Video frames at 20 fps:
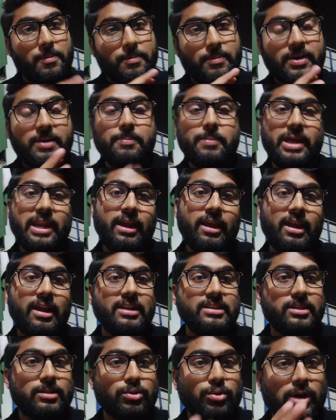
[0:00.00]
मेरे
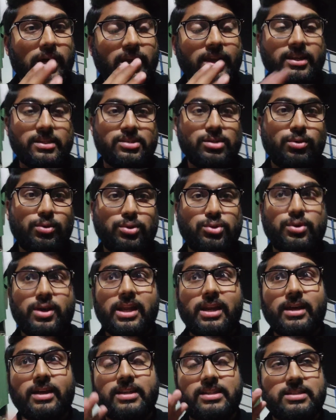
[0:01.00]
ख्याल से तो हर किसी को जो
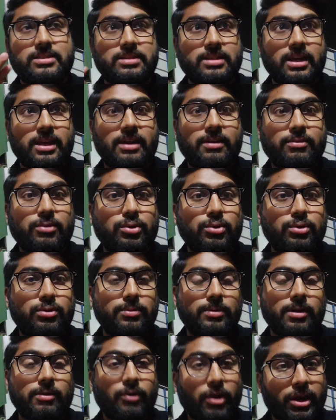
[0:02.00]
है ना इससे
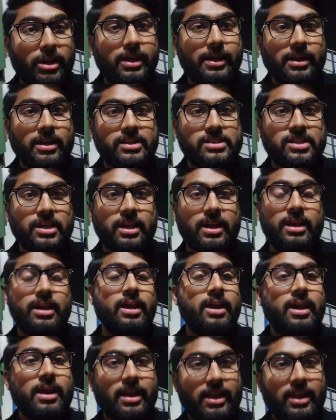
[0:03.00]
वो अवॉइड करना चाहिए